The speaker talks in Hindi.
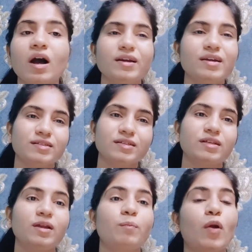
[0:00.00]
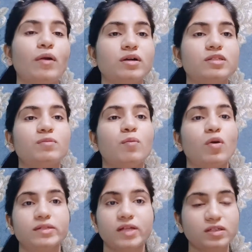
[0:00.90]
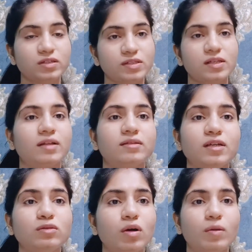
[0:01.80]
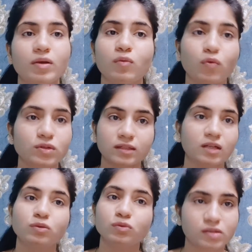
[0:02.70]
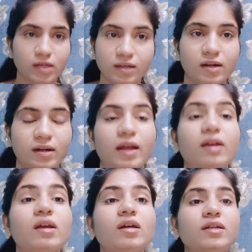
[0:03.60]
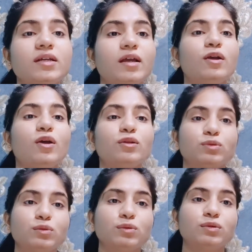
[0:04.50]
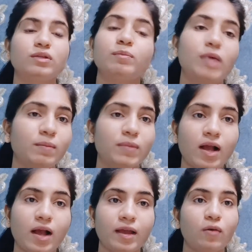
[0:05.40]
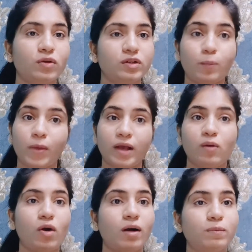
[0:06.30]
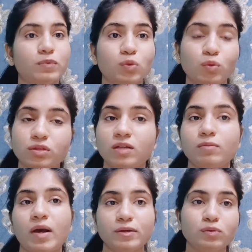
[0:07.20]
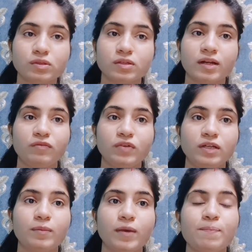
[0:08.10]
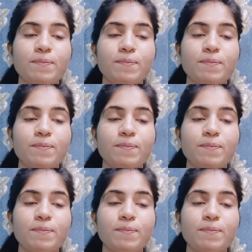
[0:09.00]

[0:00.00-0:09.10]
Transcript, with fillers: अननेसेसरी प्रोडक्ट्स में बहुत सारी चीज़ें रहती है तो हमें वो ज़्यादा यूज़ नहीं करना है ठीक है तो लिप बाम लगाएं और ये पैक को आप दो तीन बार यूज़ करें वीक में